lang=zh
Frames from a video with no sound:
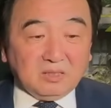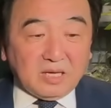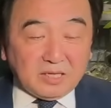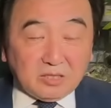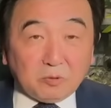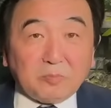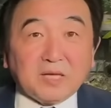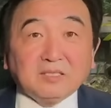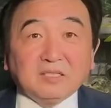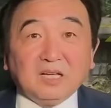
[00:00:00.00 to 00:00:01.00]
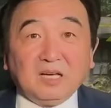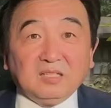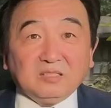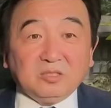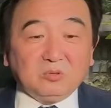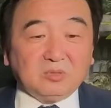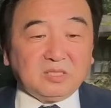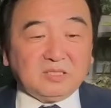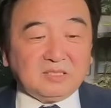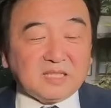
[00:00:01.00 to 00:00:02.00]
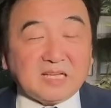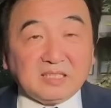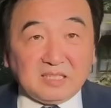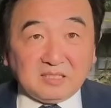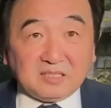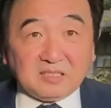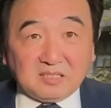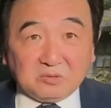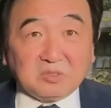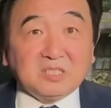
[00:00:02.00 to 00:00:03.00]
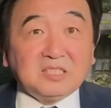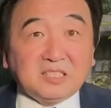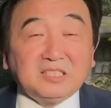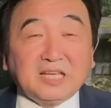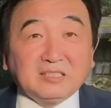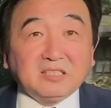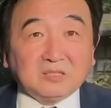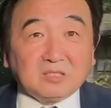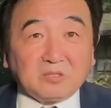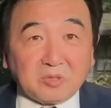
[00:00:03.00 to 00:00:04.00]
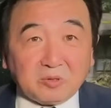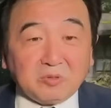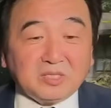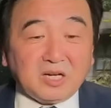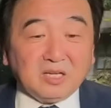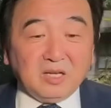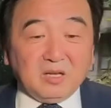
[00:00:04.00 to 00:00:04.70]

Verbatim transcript: 那也就变成了九十在第九十七年的招待会上，